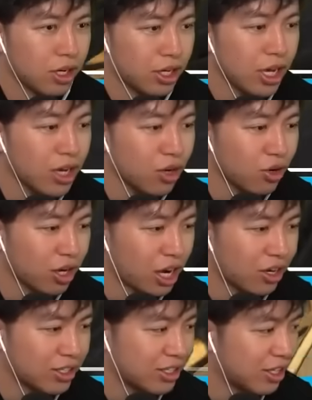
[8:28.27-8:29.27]
いや結構な
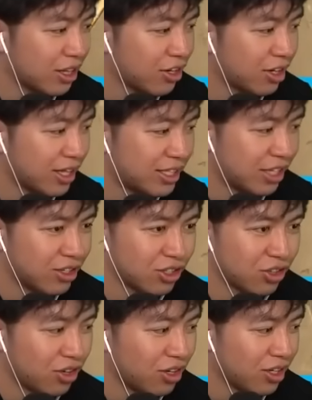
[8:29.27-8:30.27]
確率で出るな
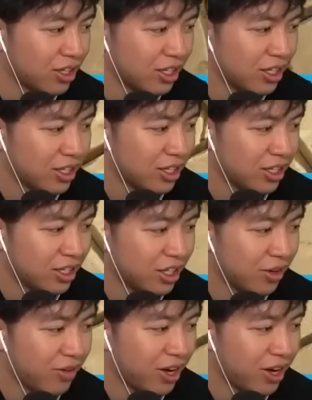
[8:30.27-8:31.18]
ゼウスのや